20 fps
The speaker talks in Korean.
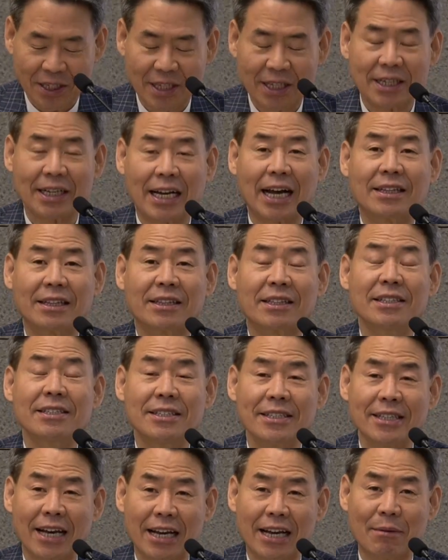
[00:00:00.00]
같은
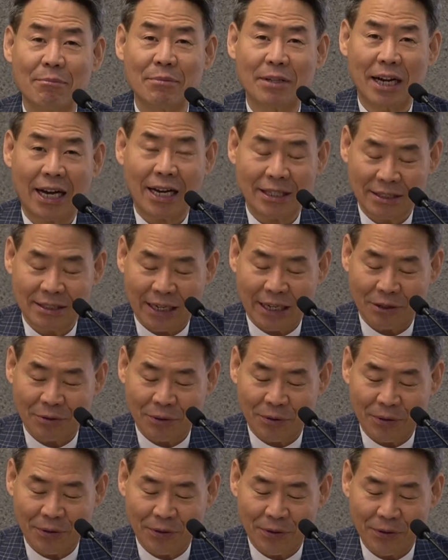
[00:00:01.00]
사람이라
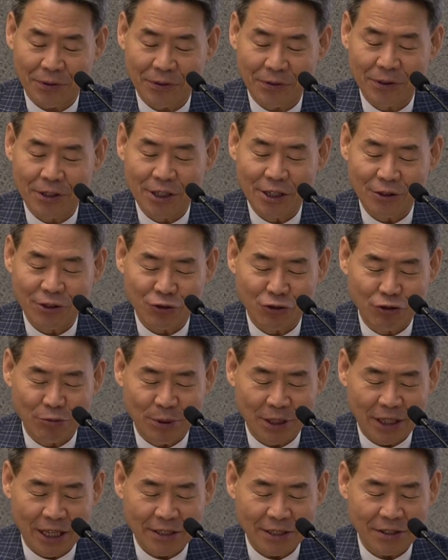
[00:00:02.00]
하더라도
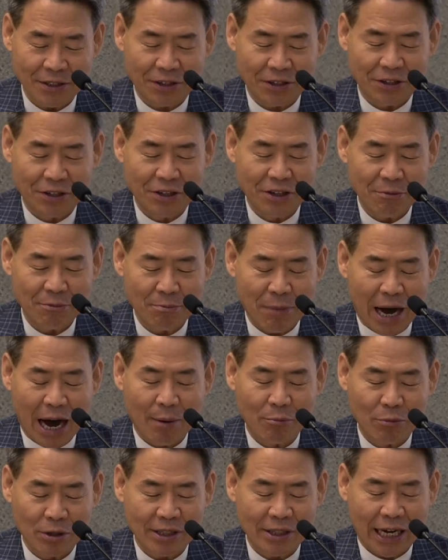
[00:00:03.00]
주변에서
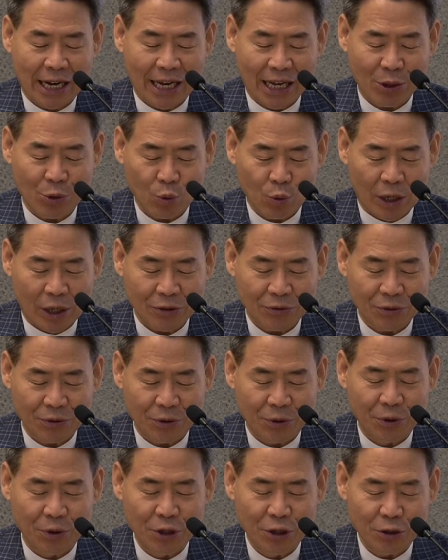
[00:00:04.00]
마음을 다해
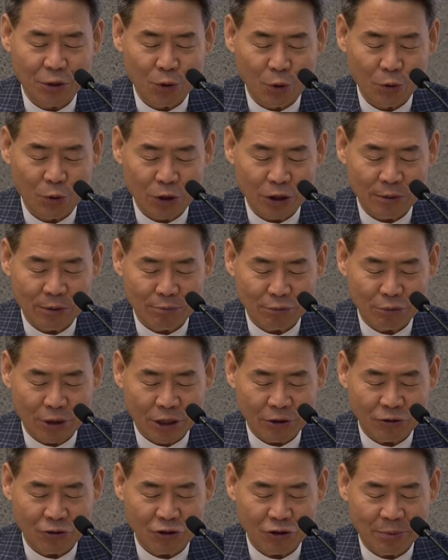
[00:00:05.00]
도와주고 용기를
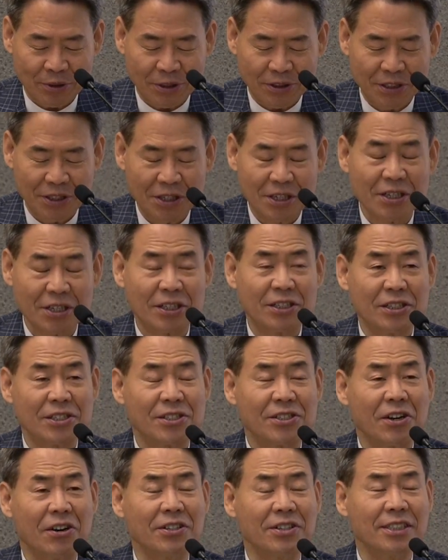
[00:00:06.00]
부어주면그
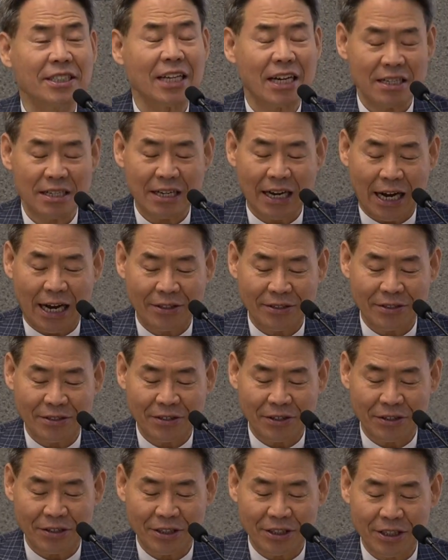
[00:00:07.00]
성장
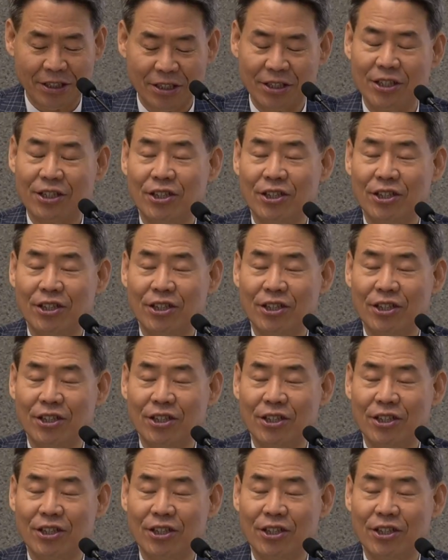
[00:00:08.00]
가능성이